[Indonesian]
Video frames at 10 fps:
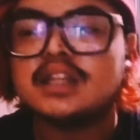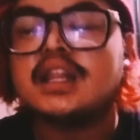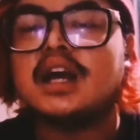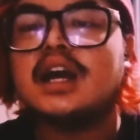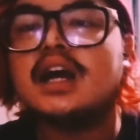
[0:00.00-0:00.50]

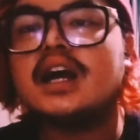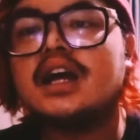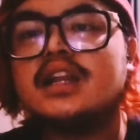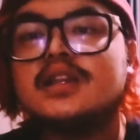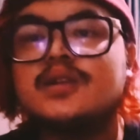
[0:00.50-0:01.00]

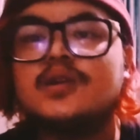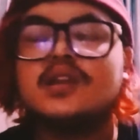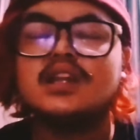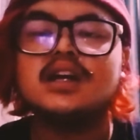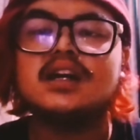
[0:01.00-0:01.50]
tetanggaan gitu
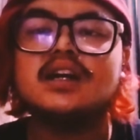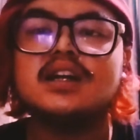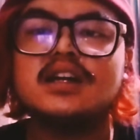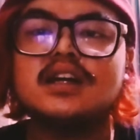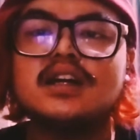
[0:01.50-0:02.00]
kalau ada yang
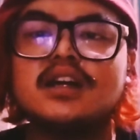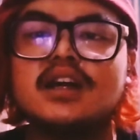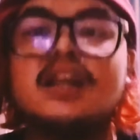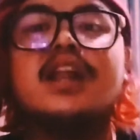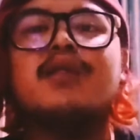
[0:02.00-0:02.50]

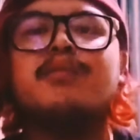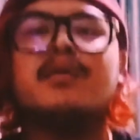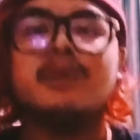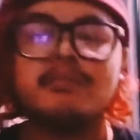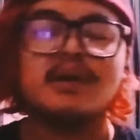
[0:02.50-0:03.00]
kenal sama
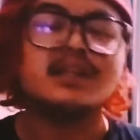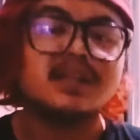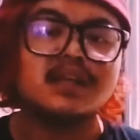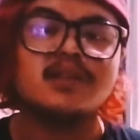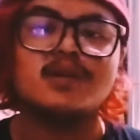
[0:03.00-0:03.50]

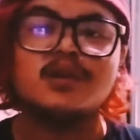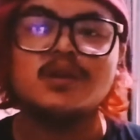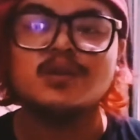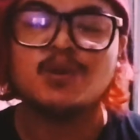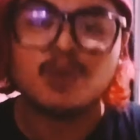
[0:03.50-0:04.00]
bapaknya gitu
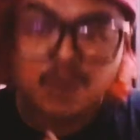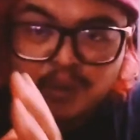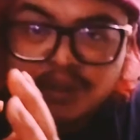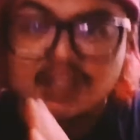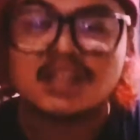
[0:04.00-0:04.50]

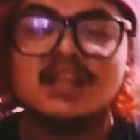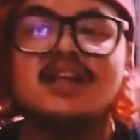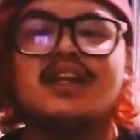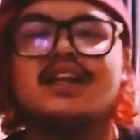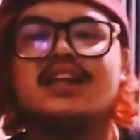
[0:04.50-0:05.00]
tolong deh
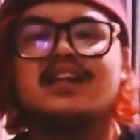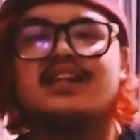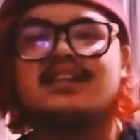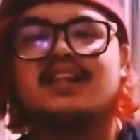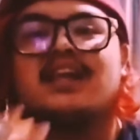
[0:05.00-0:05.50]

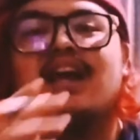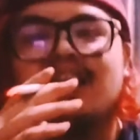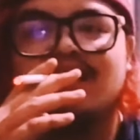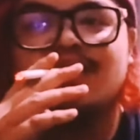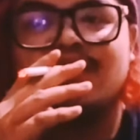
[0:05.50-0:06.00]

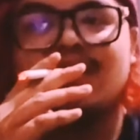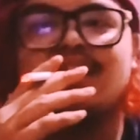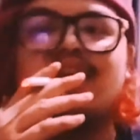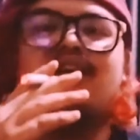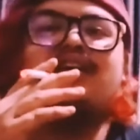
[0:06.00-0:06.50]
tanyain gitu ya
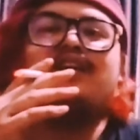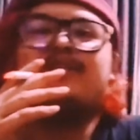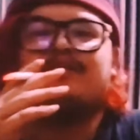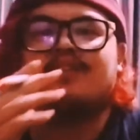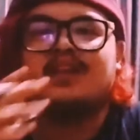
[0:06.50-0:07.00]

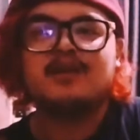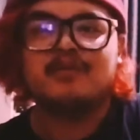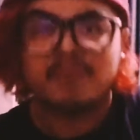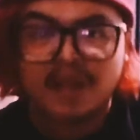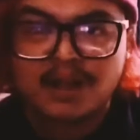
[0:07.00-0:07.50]

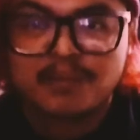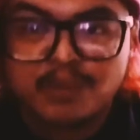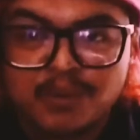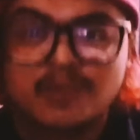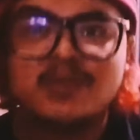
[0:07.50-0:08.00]
pak
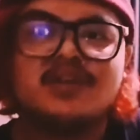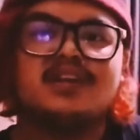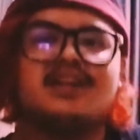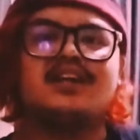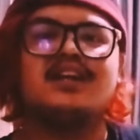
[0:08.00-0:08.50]
bu
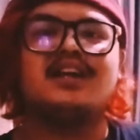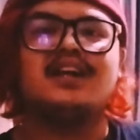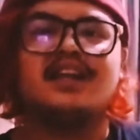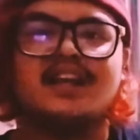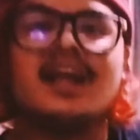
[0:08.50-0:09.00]

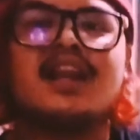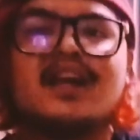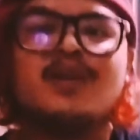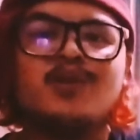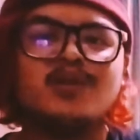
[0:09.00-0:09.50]
ini
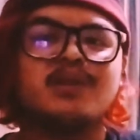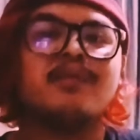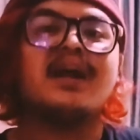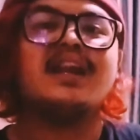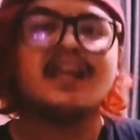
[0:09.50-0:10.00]
anaknya download di
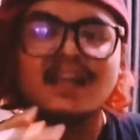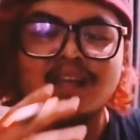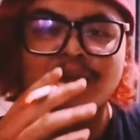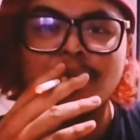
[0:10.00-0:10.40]
mana